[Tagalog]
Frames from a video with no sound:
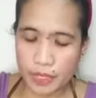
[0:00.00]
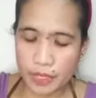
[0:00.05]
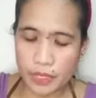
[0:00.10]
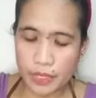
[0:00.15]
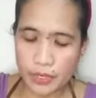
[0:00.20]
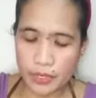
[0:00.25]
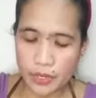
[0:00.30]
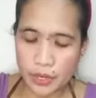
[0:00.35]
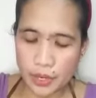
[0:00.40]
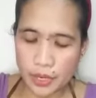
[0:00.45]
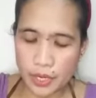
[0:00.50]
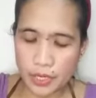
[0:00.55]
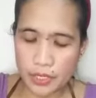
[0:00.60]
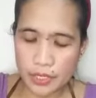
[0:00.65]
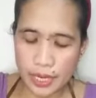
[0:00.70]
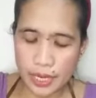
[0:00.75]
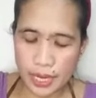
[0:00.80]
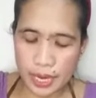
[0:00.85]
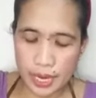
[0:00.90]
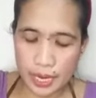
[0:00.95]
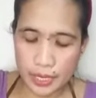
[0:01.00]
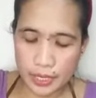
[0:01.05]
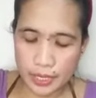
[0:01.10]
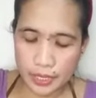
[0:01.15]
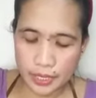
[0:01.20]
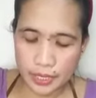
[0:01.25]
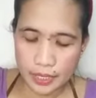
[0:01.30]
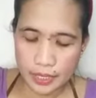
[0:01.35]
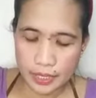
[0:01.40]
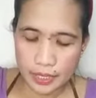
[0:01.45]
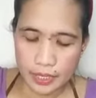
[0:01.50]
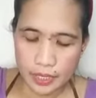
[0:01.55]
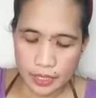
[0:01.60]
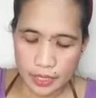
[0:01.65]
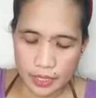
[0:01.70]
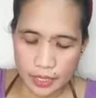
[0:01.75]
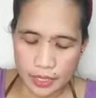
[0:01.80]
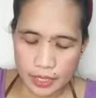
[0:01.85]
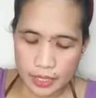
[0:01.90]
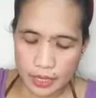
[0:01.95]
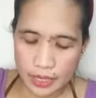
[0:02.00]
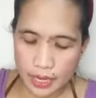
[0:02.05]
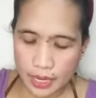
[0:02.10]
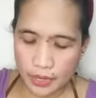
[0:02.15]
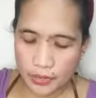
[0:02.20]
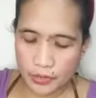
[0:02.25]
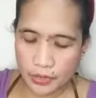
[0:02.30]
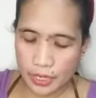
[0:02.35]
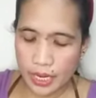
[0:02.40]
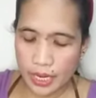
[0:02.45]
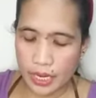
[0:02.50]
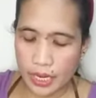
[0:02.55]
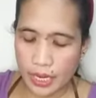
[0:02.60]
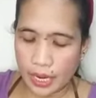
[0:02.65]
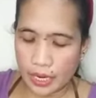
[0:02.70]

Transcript: Ngayon ay ano na,